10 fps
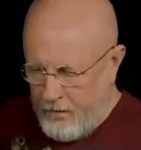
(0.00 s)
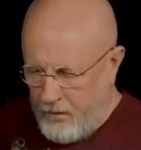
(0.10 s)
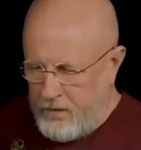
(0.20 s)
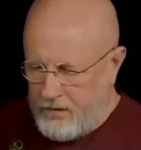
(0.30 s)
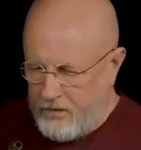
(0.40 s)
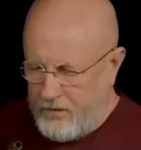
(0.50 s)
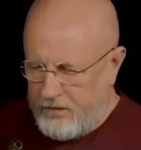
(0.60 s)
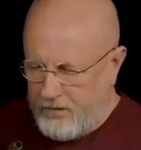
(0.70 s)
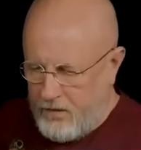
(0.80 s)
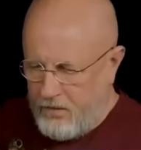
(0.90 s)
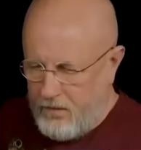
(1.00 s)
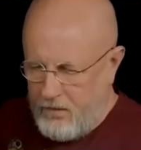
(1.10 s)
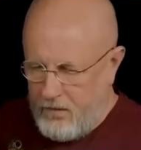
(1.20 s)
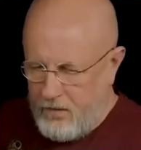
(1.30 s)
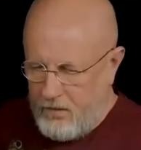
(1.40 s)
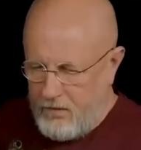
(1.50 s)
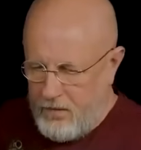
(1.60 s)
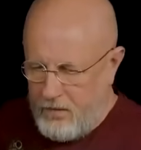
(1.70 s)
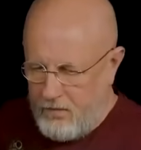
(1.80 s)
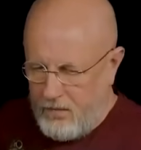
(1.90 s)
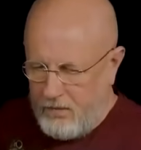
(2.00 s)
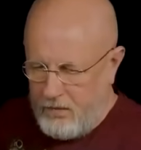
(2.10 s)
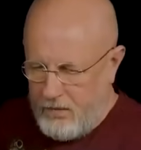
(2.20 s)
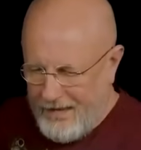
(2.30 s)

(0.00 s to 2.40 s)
Но ну, лето 22 года у меня был,